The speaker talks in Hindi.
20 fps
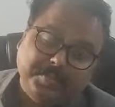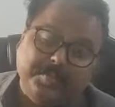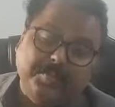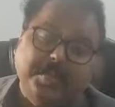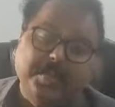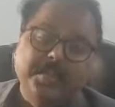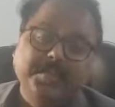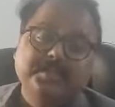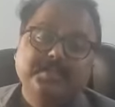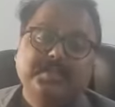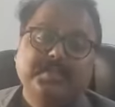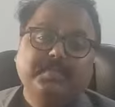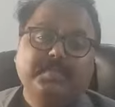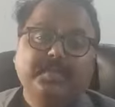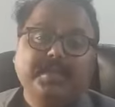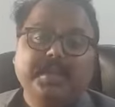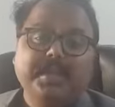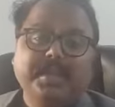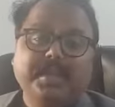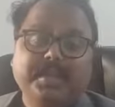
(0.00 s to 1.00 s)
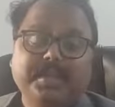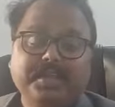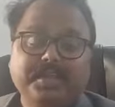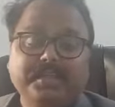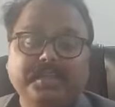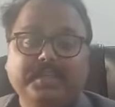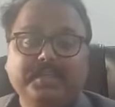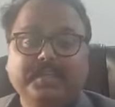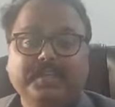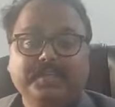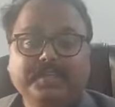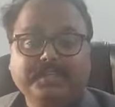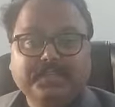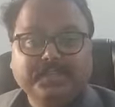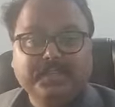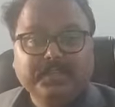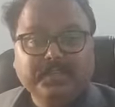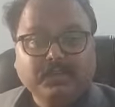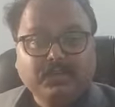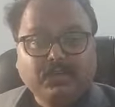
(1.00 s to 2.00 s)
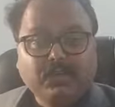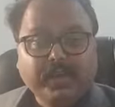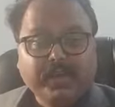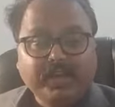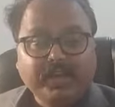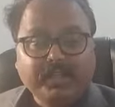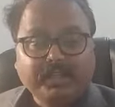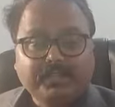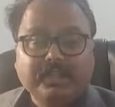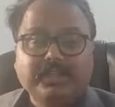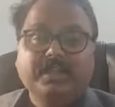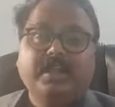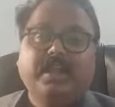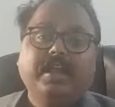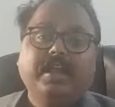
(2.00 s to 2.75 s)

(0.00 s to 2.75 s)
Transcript: बड़े से बड़े इंजीनियरिंग कॉलेज